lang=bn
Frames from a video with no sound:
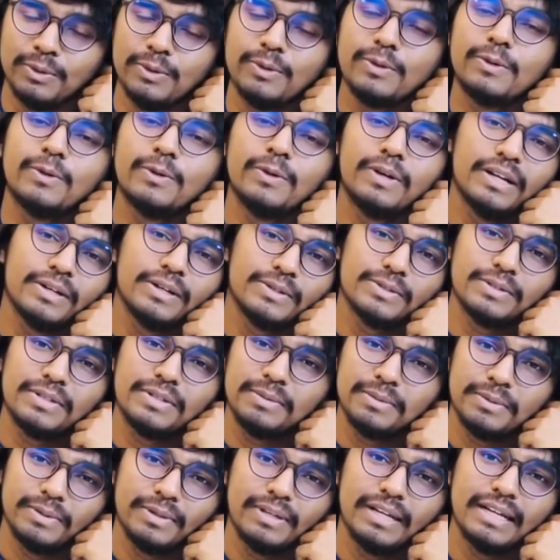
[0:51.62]
ভুল
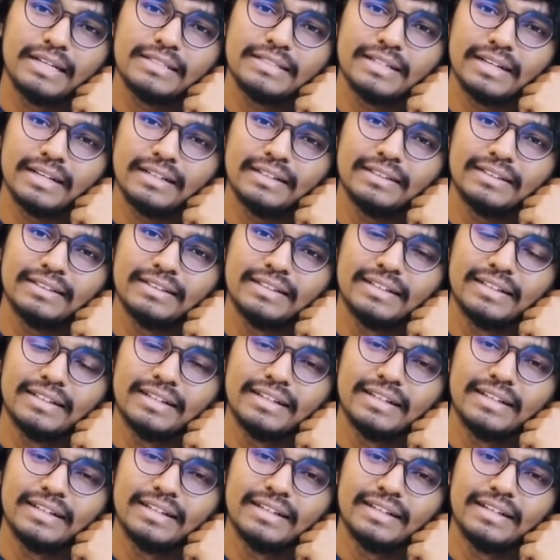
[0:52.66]
কইরাও যদি ভুলে
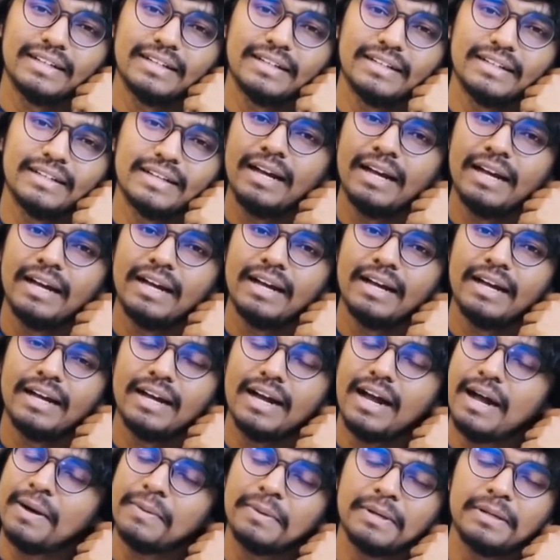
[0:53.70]
যান
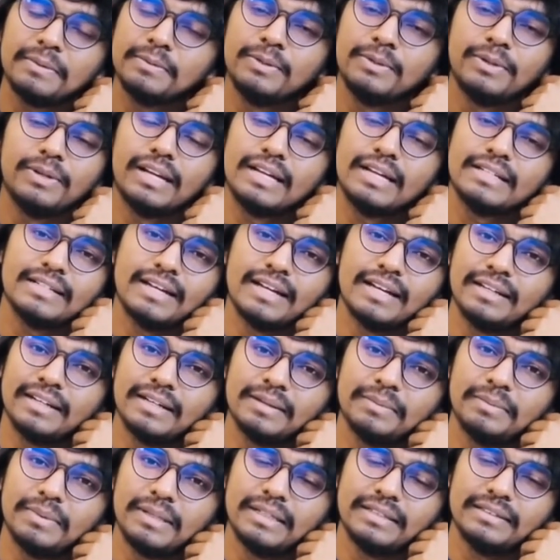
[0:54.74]
আমি জানলে
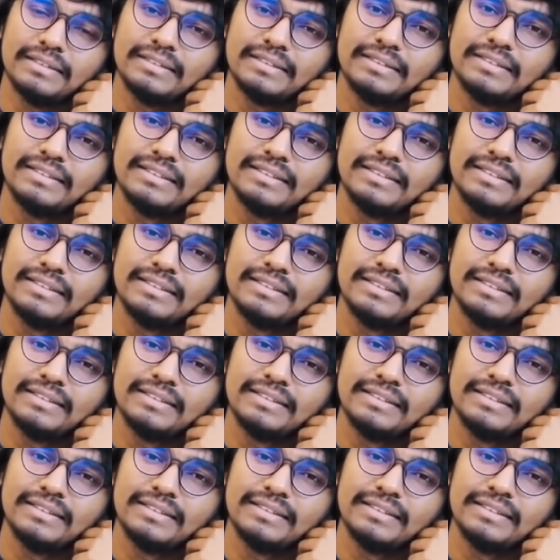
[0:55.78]
কষ্ট পাম